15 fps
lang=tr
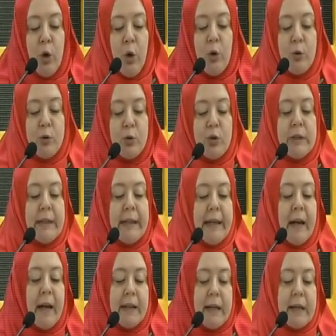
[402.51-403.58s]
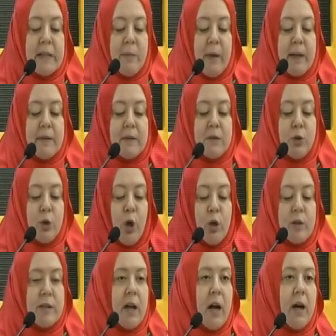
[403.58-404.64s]
olduğunu ilan etmekti
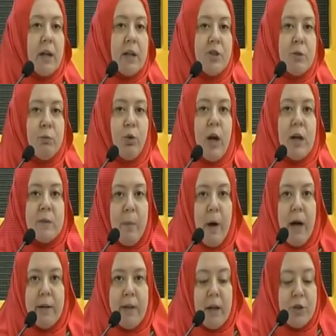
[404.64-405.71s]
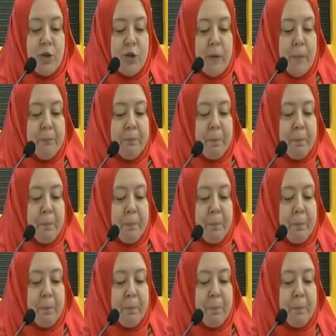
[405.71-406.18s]
diyor tarihçi Murat Bardakçı.